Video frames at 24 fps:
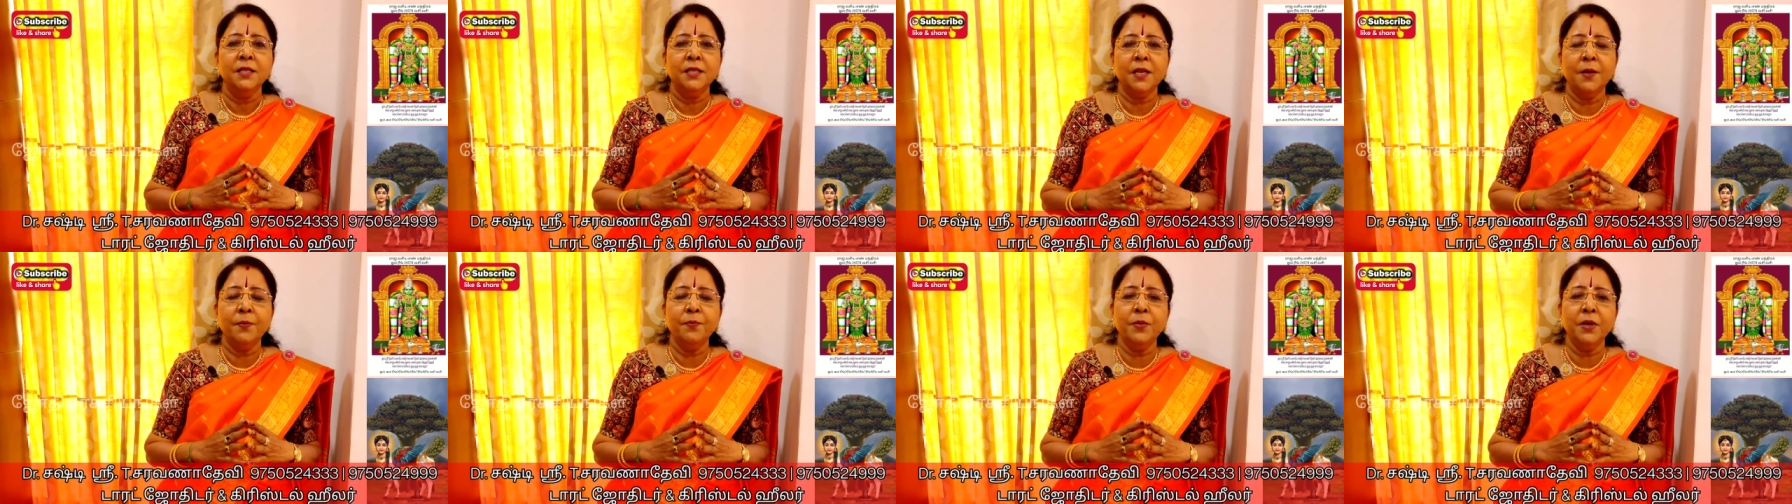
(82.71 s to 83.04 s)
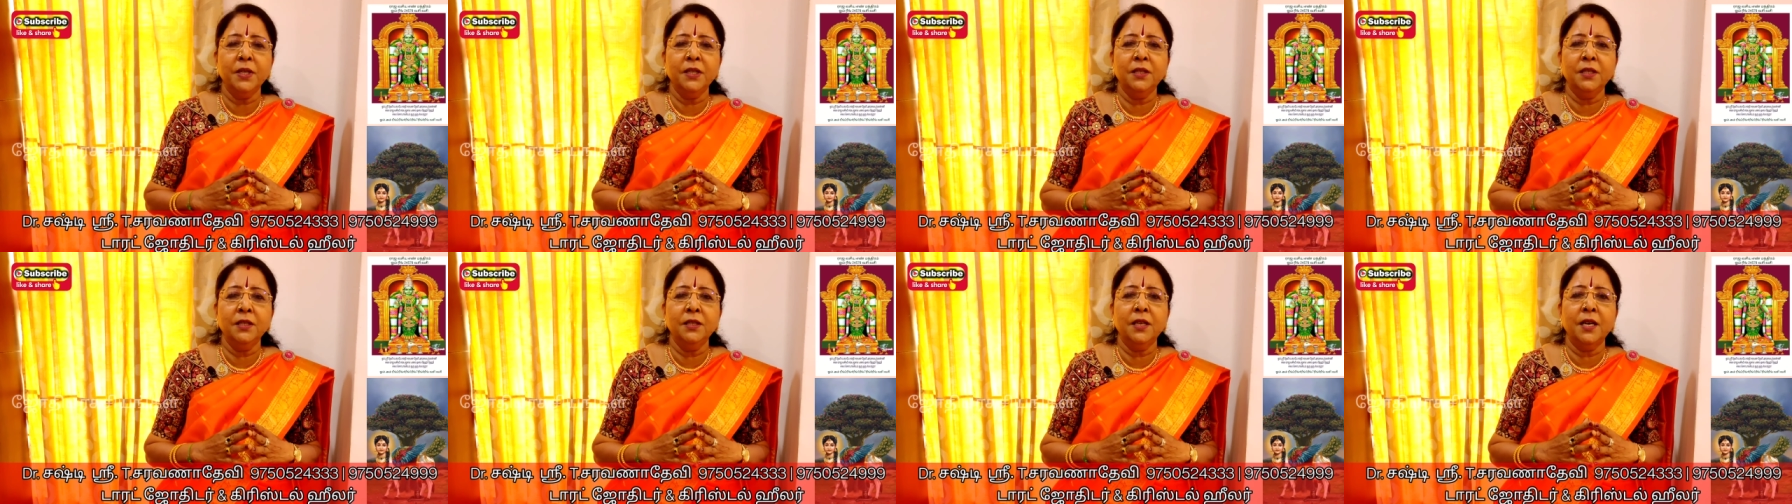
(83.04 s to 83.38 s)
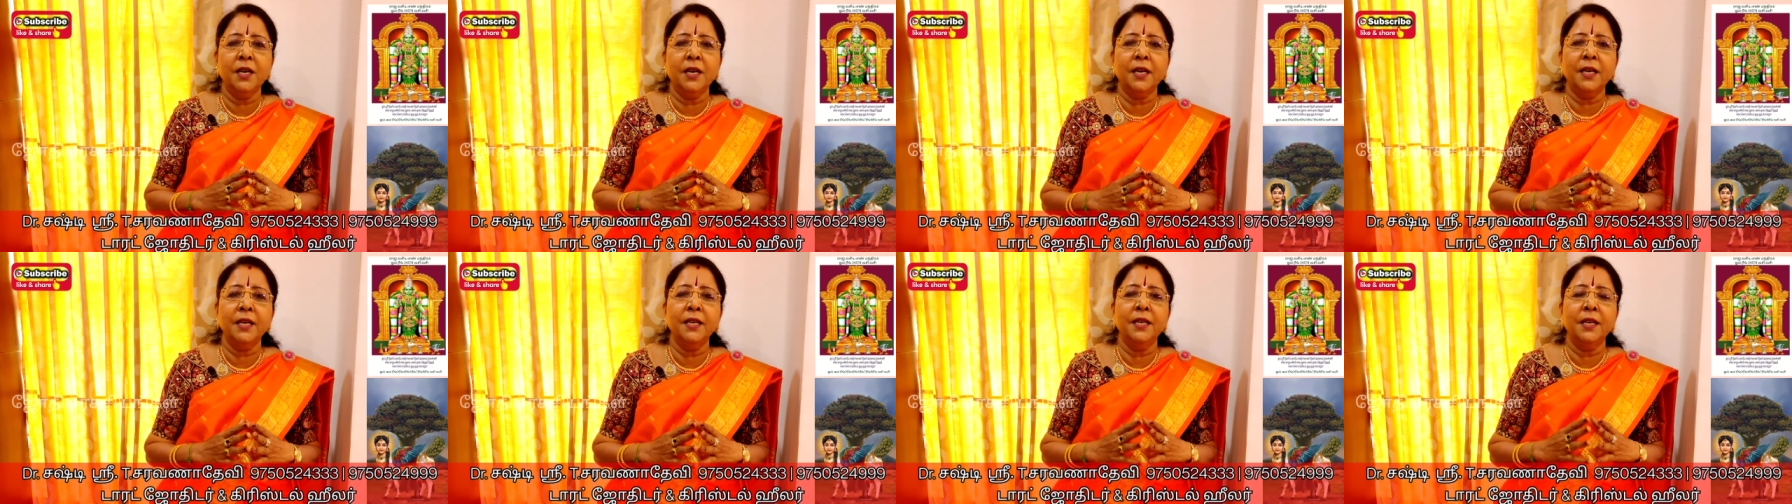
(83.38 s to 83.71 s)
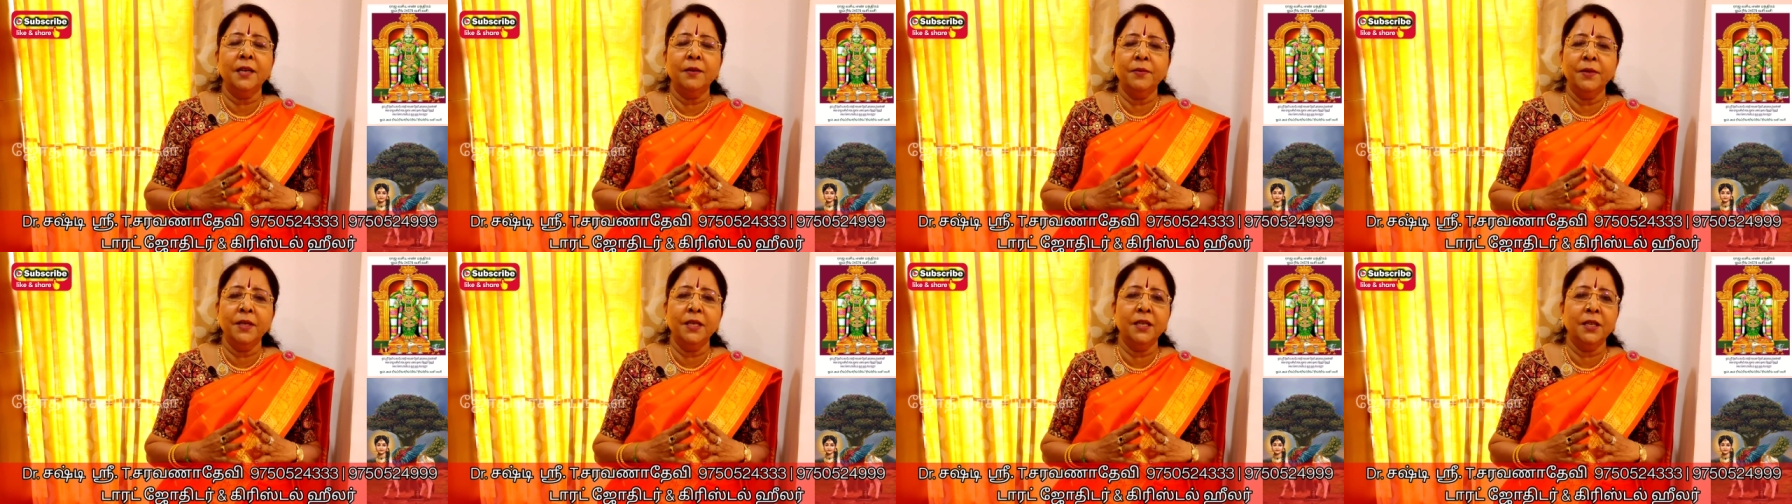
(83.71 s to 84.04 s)
சம்பத்து தாரை
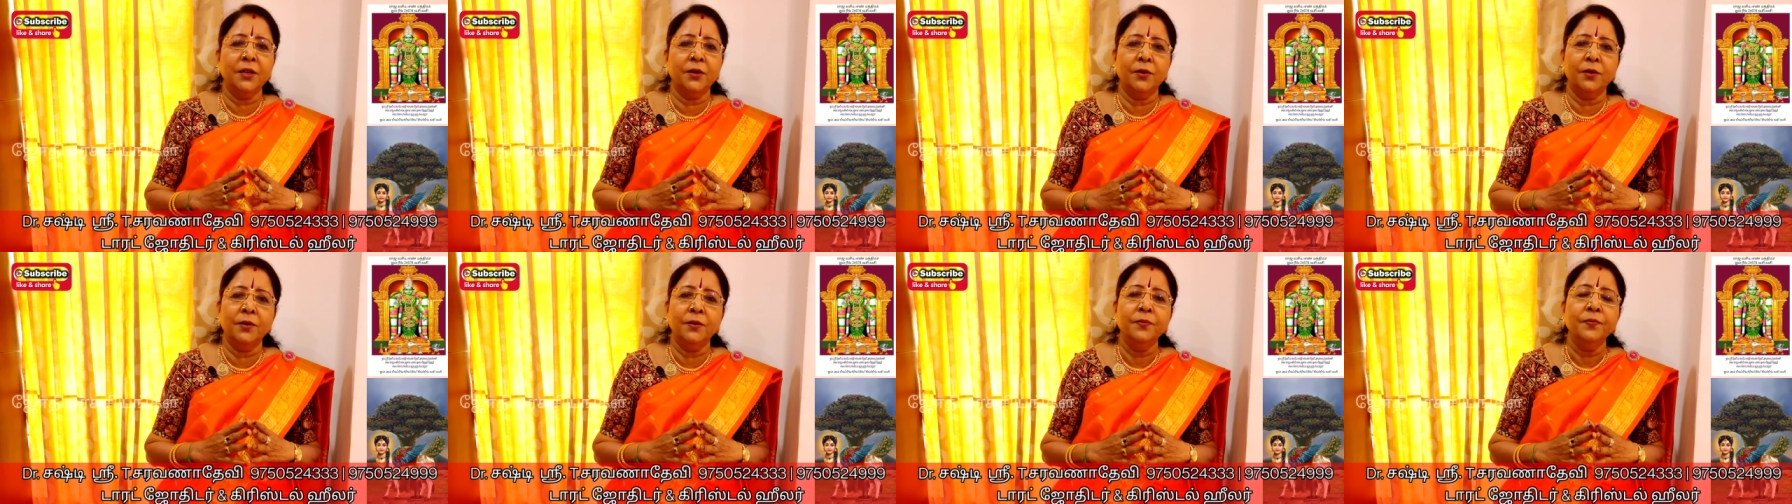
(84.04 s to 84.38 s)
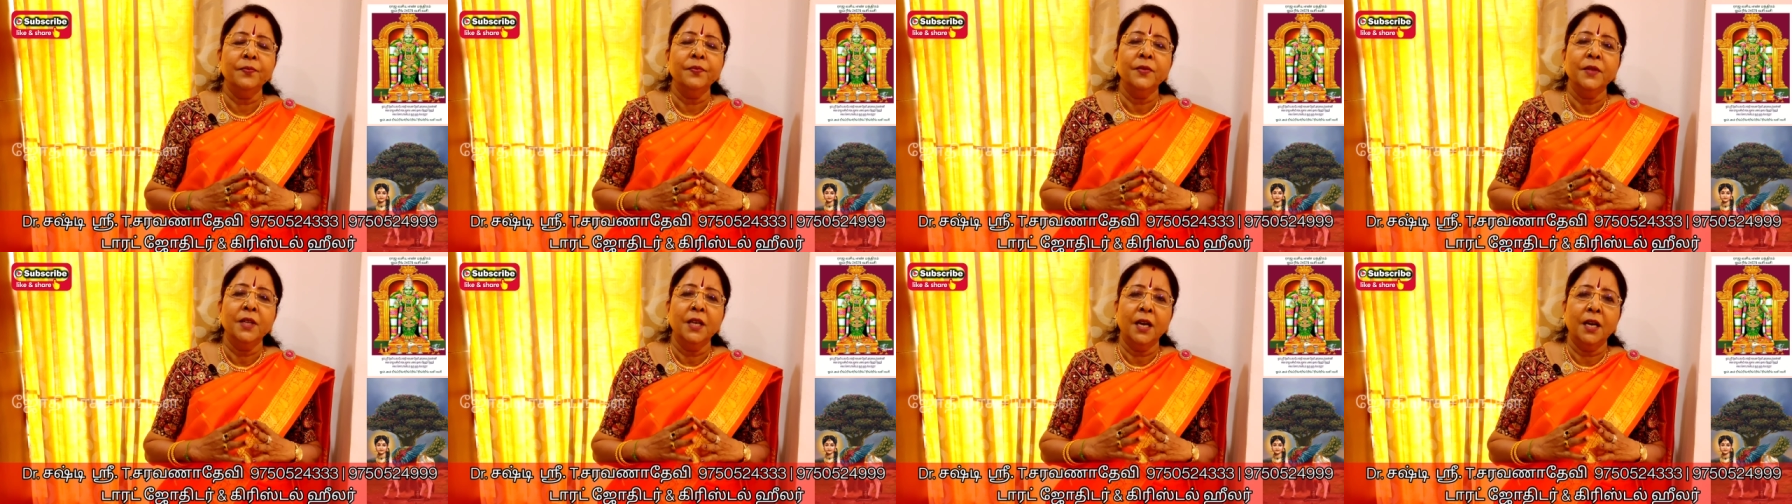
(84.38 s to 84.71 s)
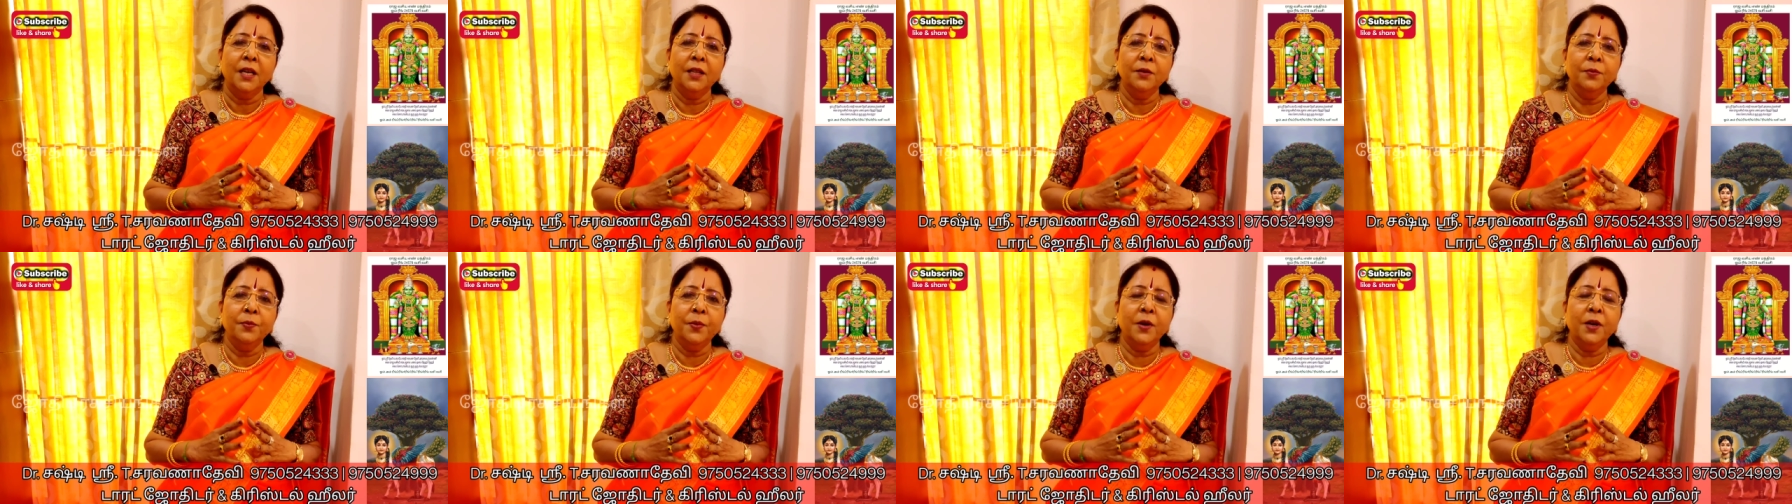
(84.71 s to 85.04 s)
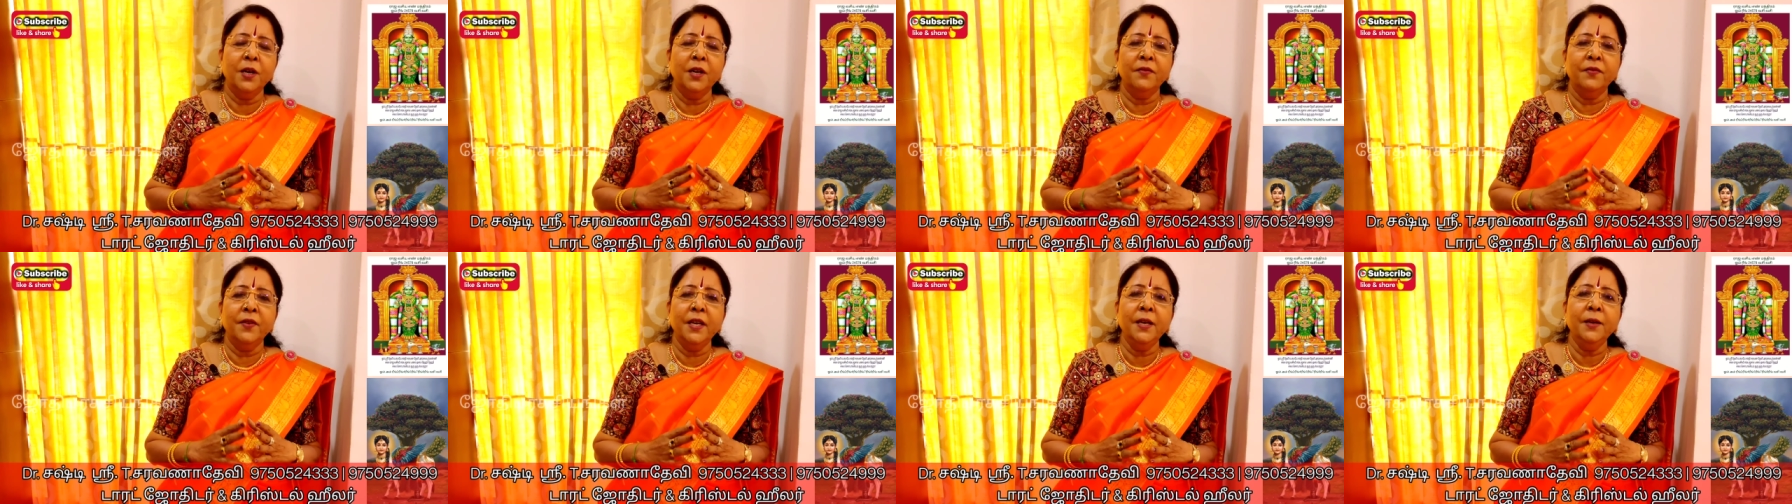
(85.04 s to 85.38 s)
அப்படிங்கிறோம் அது
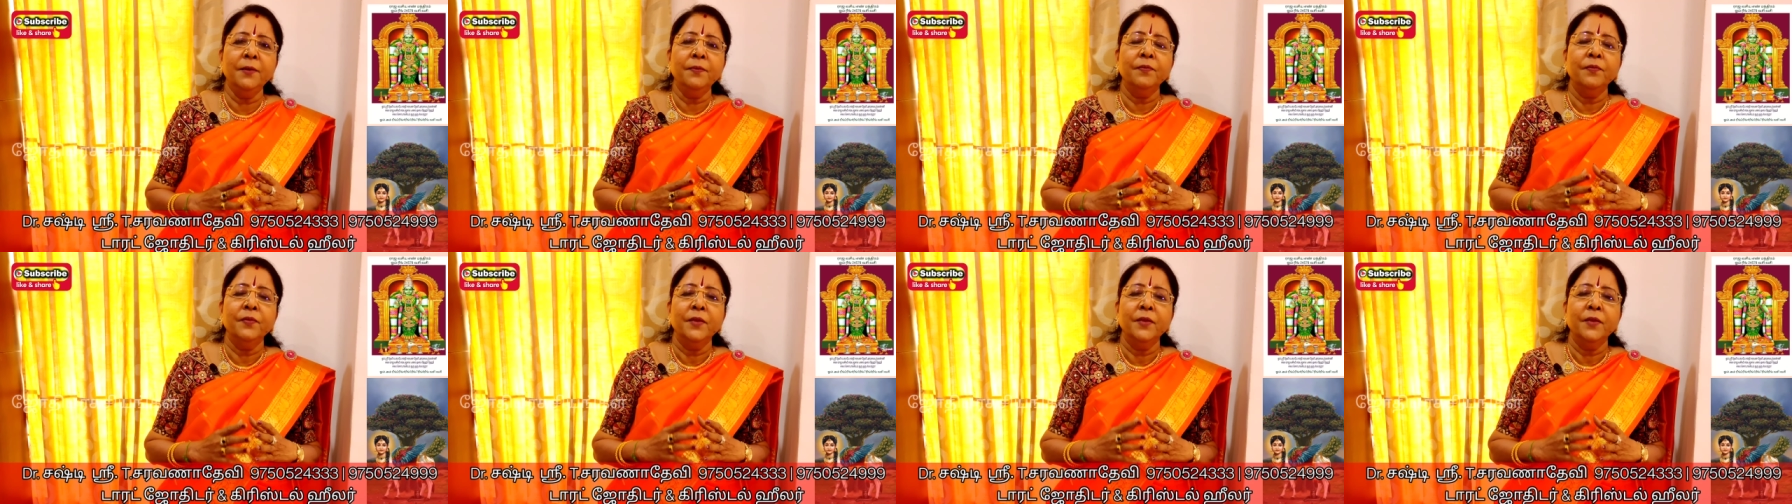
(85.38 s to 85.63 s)
போலவே